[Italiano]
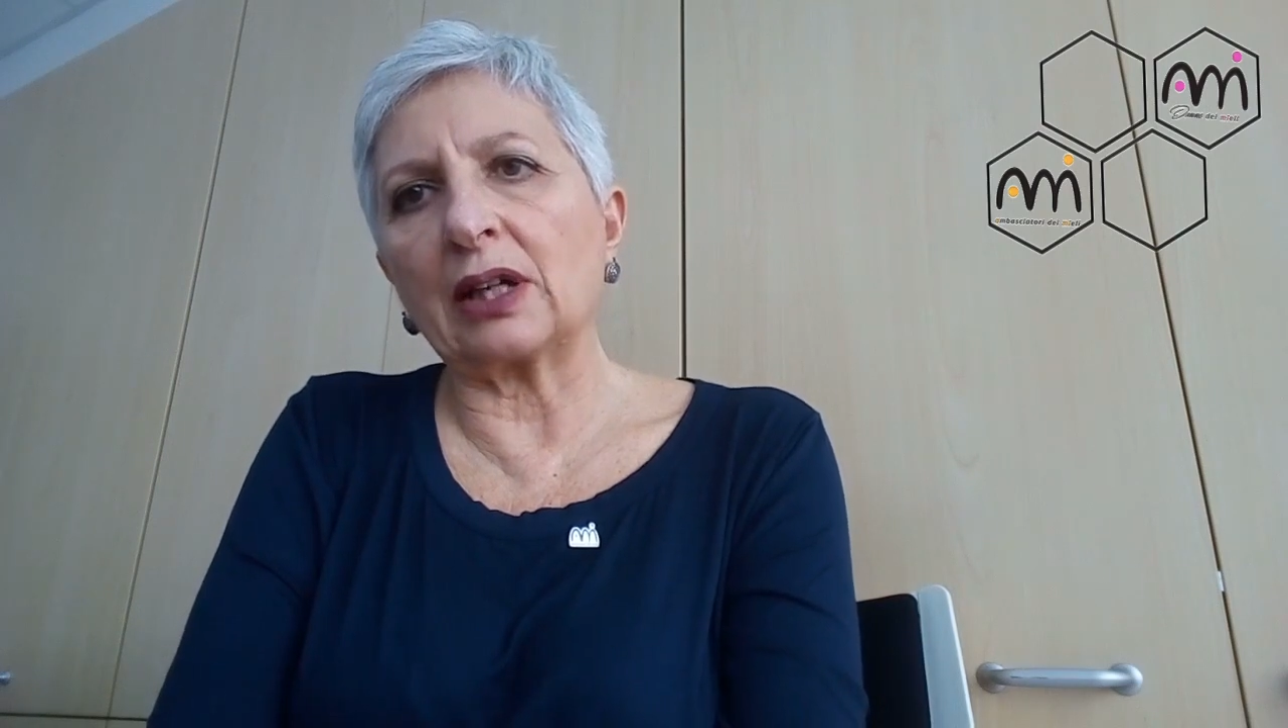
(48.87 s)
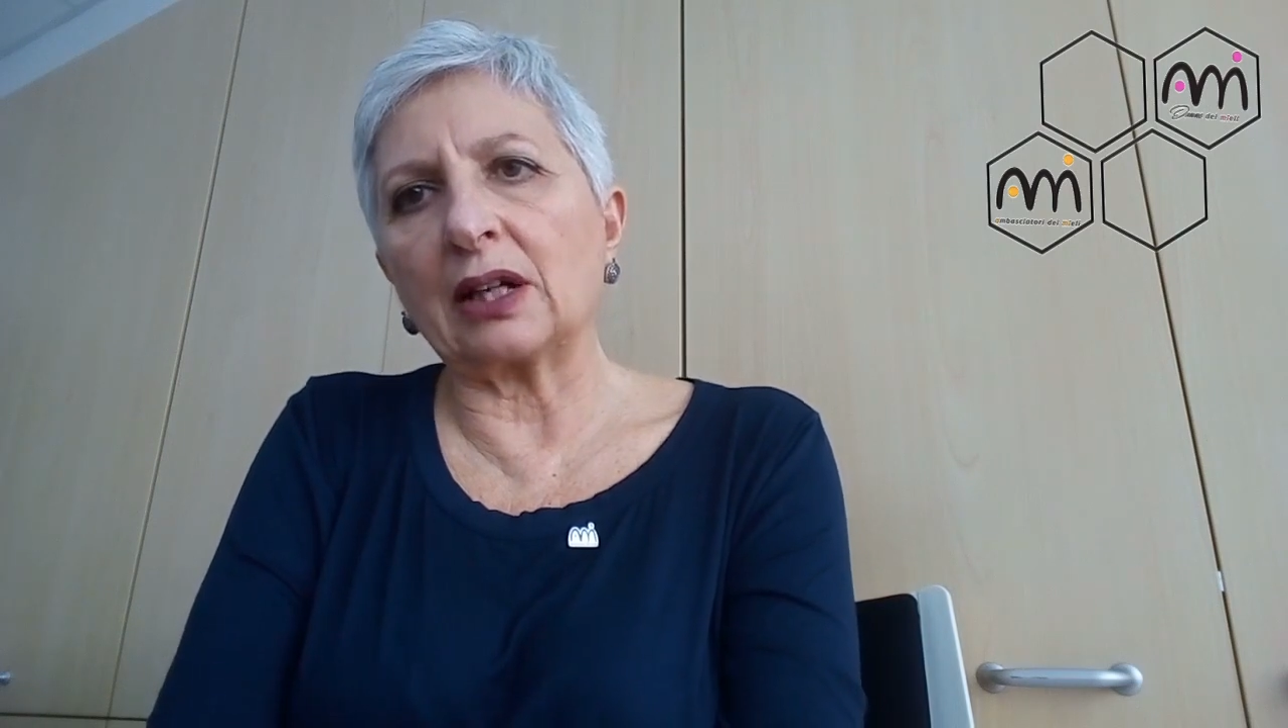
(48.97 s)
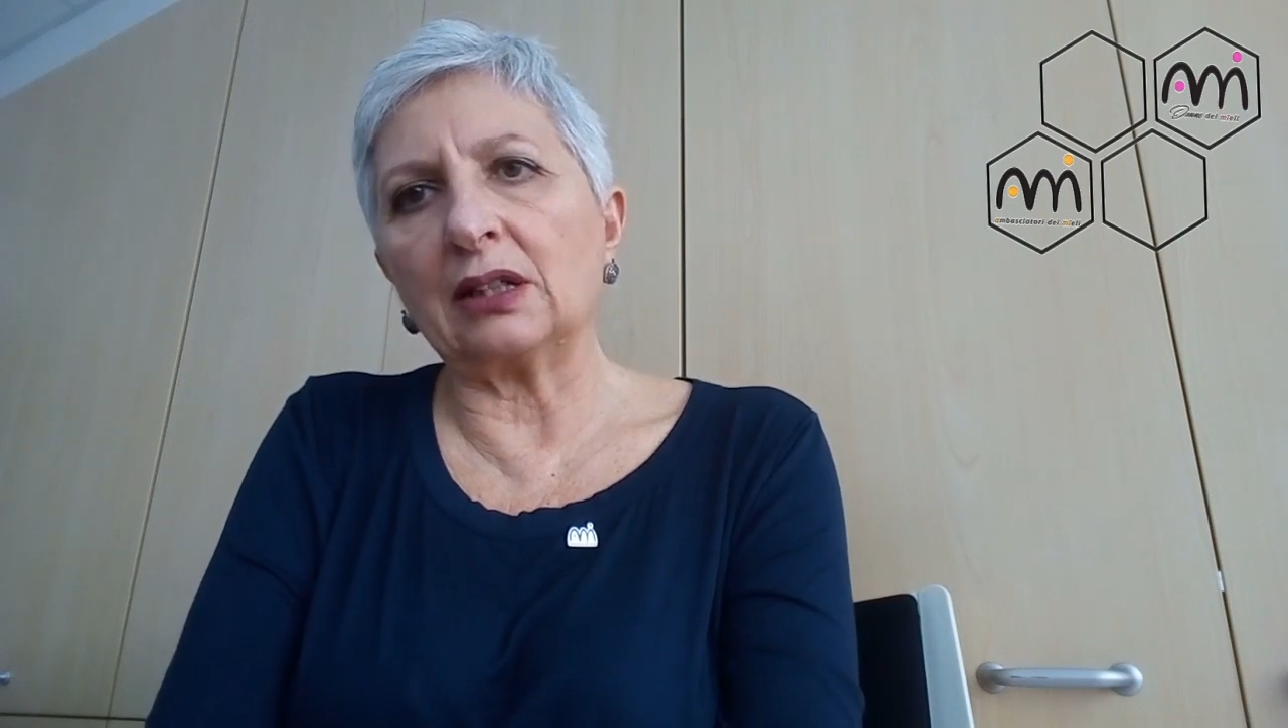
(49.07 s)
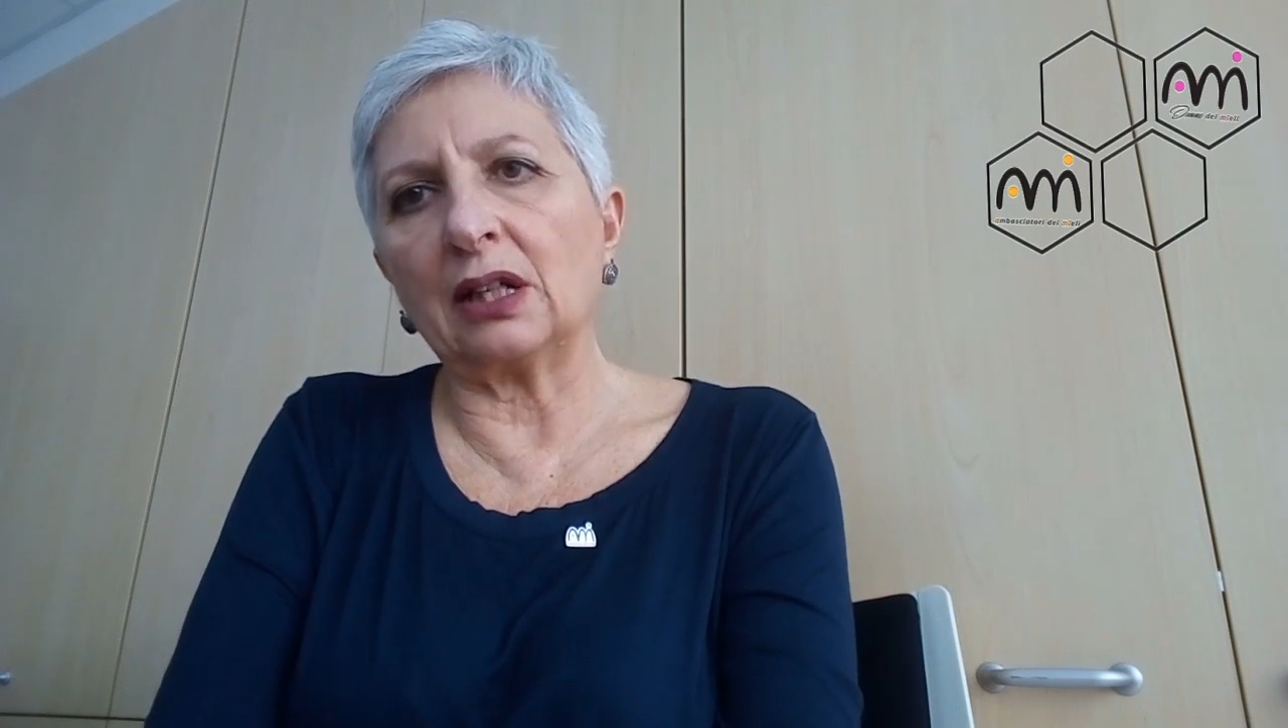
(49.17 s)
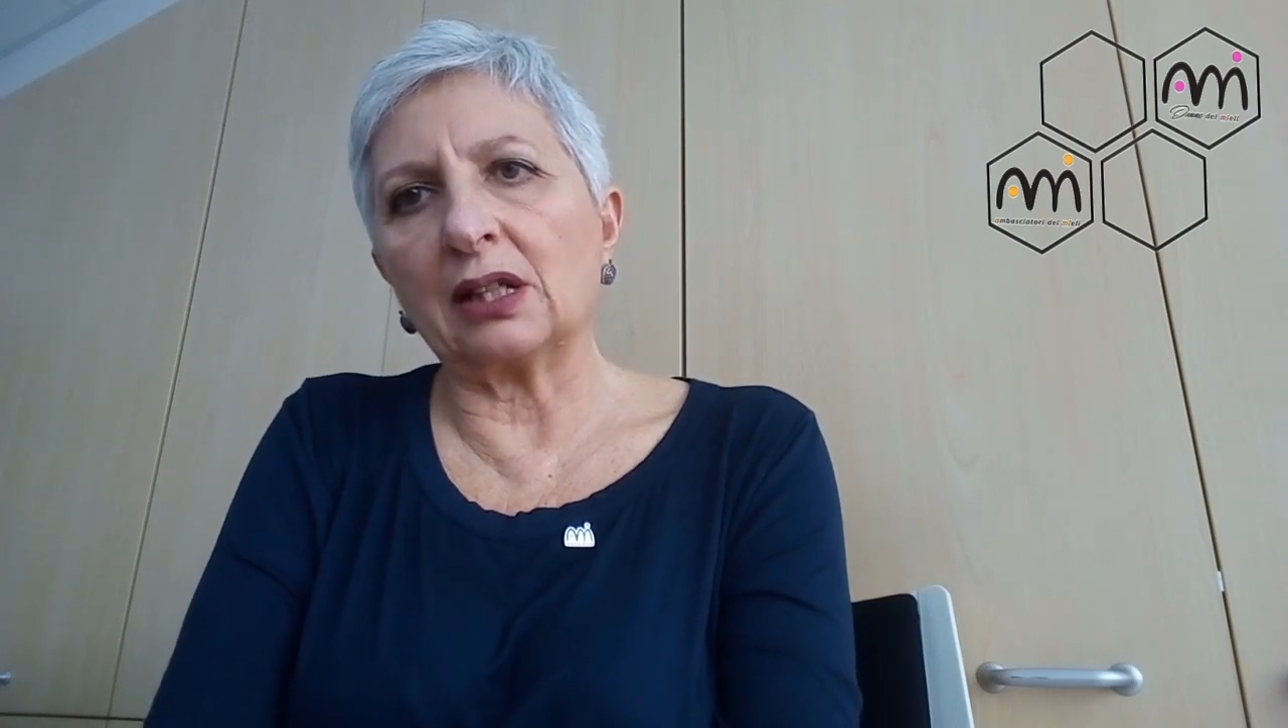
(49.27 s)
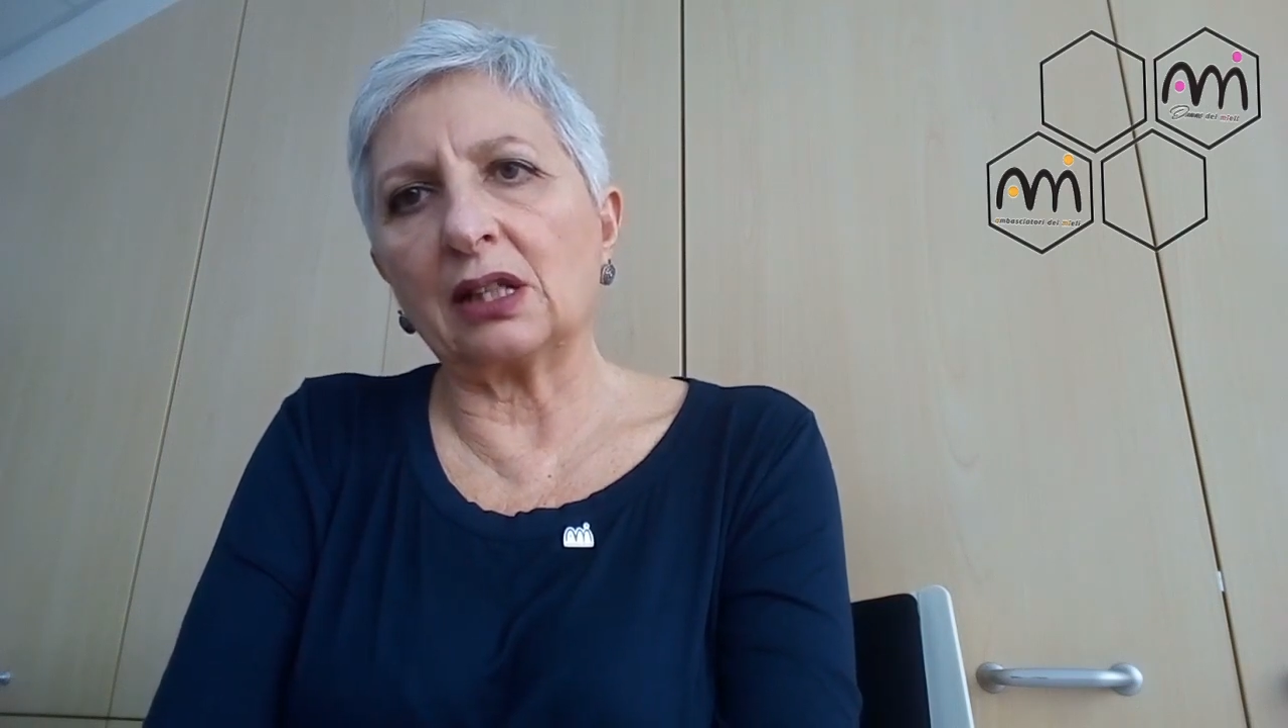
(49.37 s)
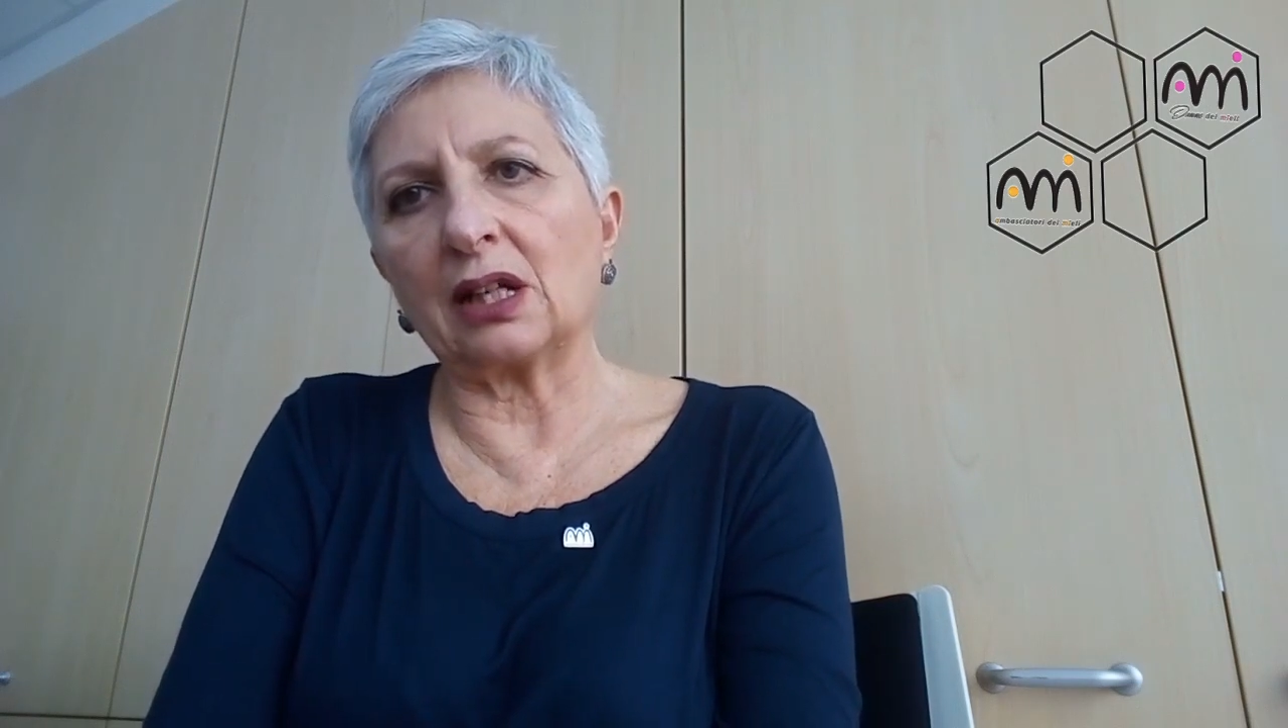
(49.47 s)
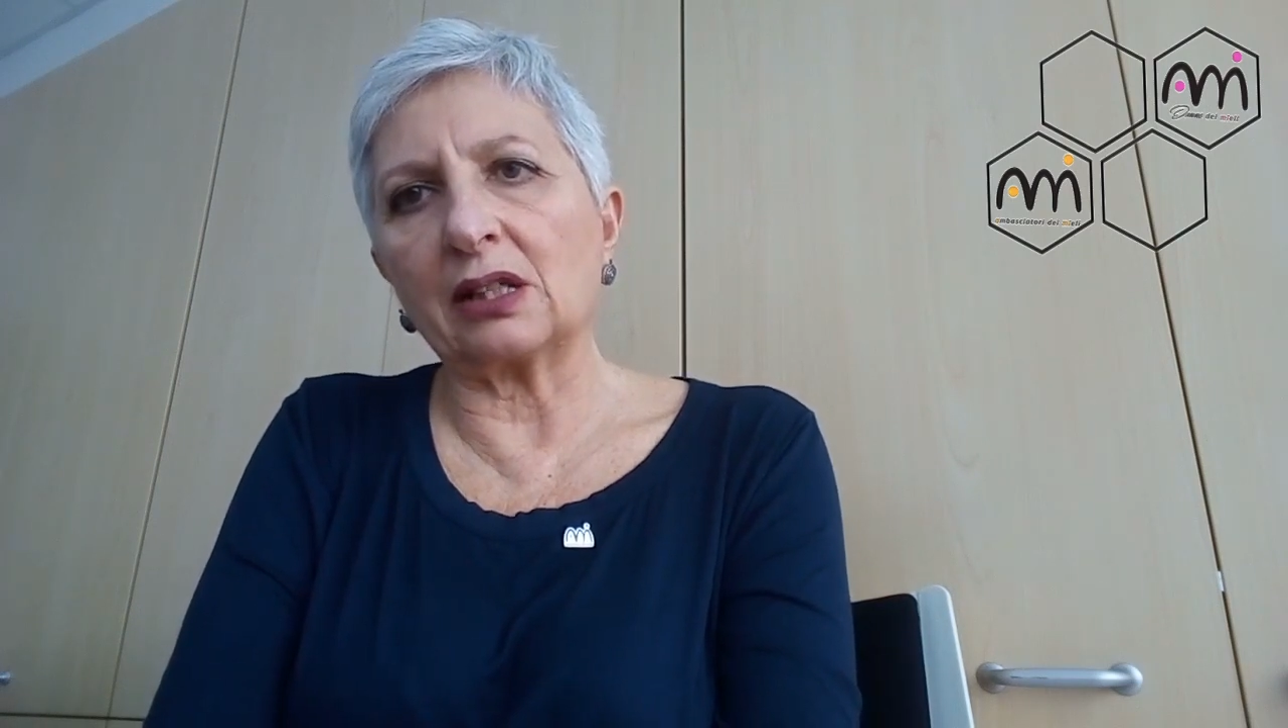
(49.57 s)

caratteristiche